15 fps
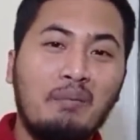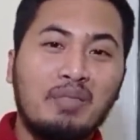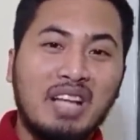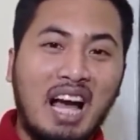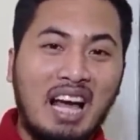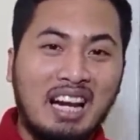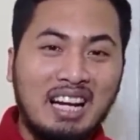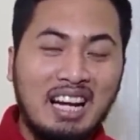
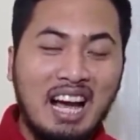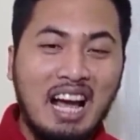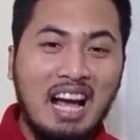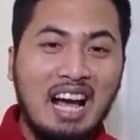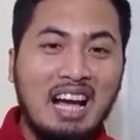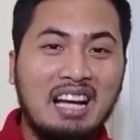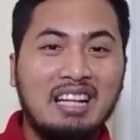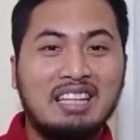
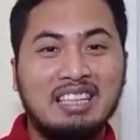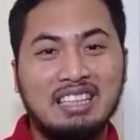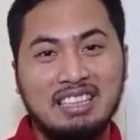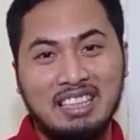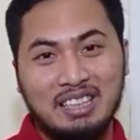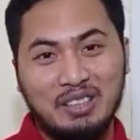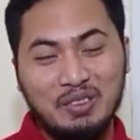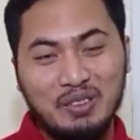karena di
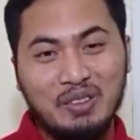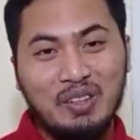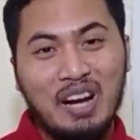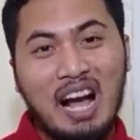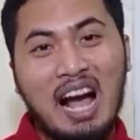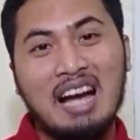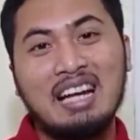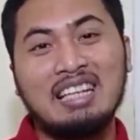situ
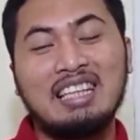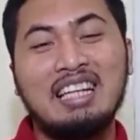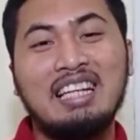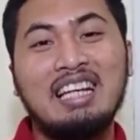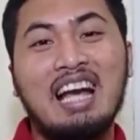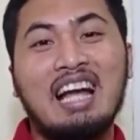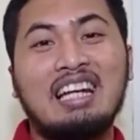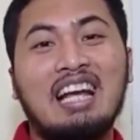ayat ini
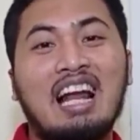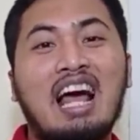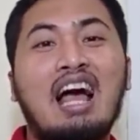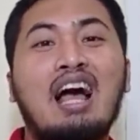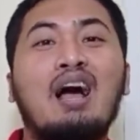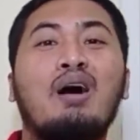adalah